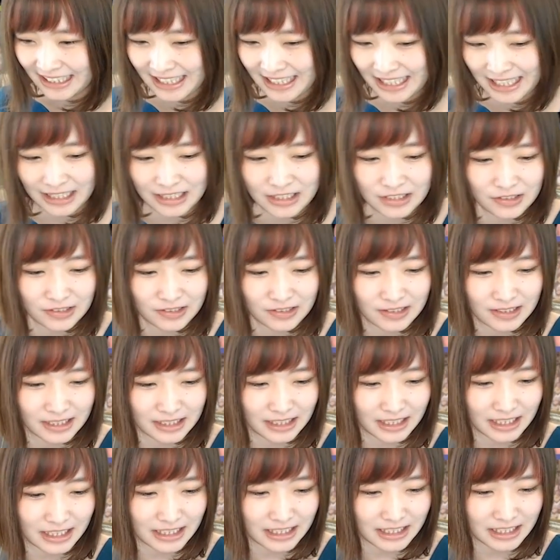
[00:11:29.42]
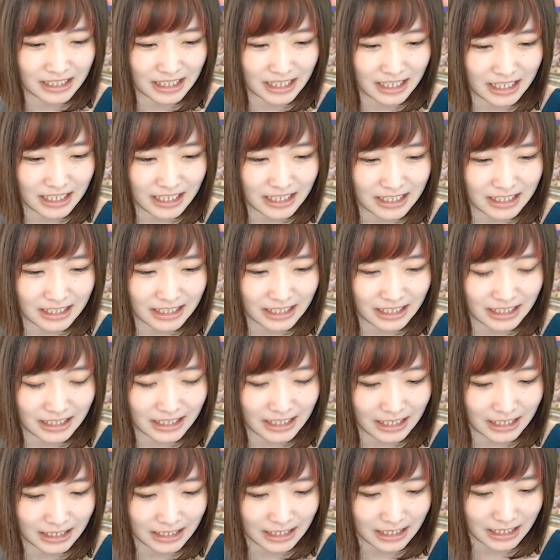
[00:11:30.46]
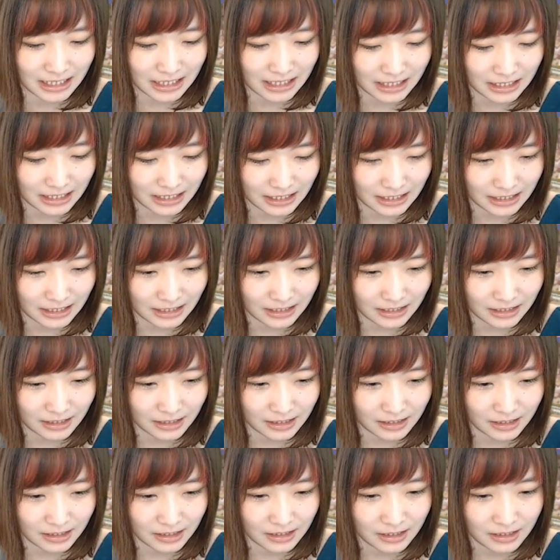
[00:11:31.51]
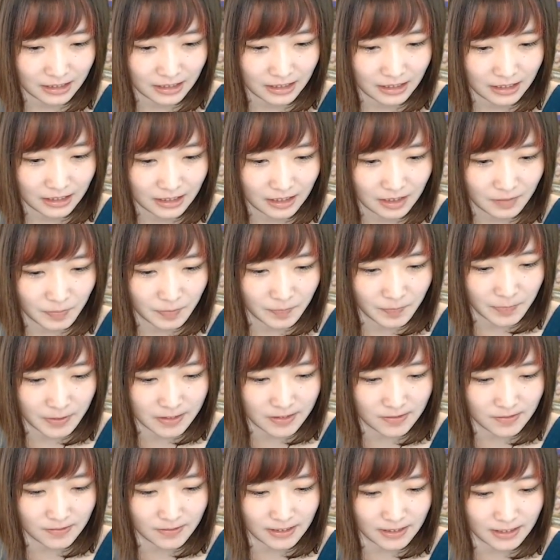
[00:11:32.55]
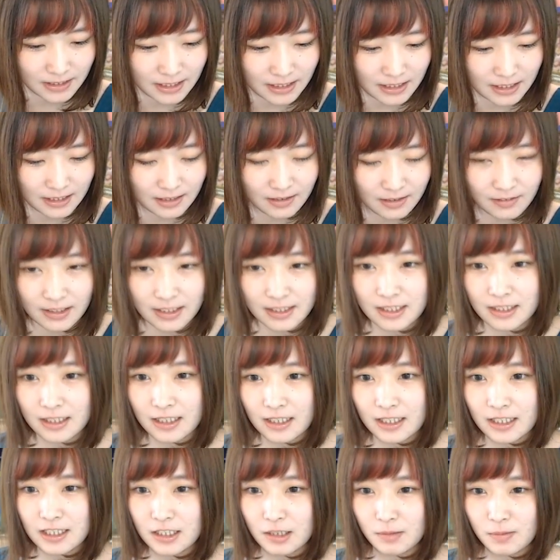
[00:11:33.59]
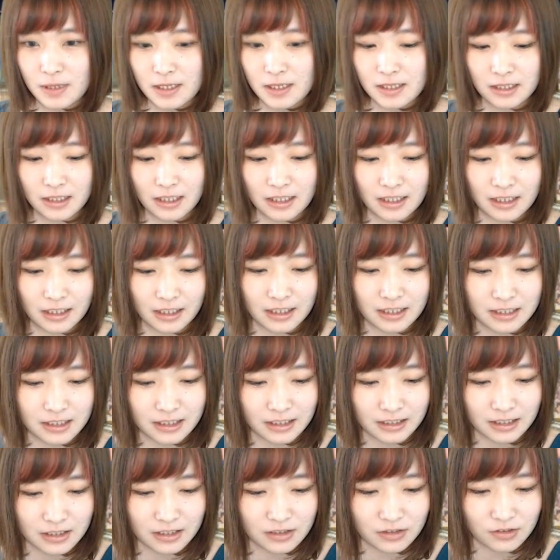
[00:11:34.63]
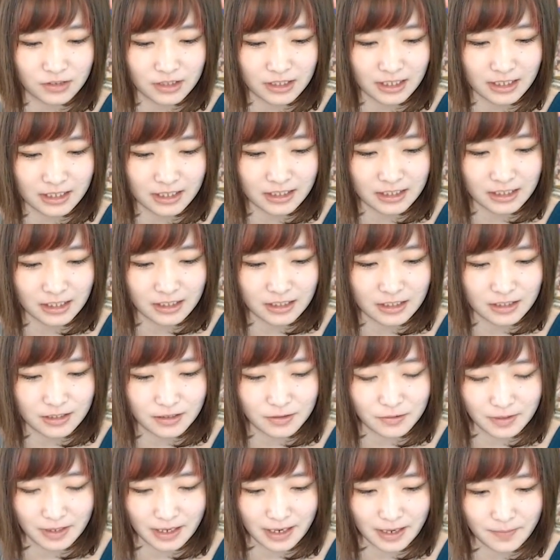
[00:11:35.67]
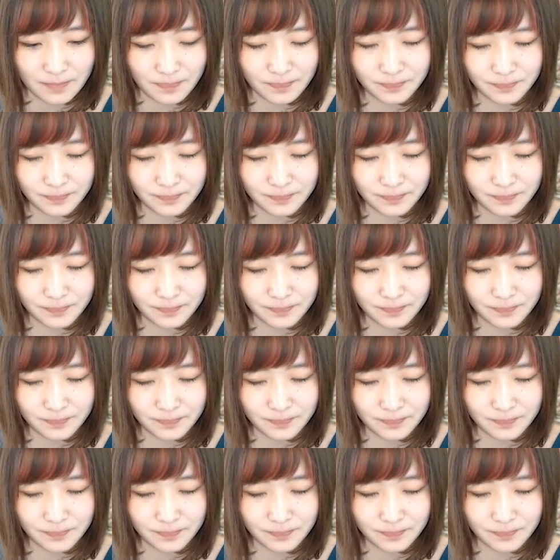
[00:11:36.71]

で十字消しな使いたいなやっぱパズドラで私が一番好きな消し方十字消しなんですよね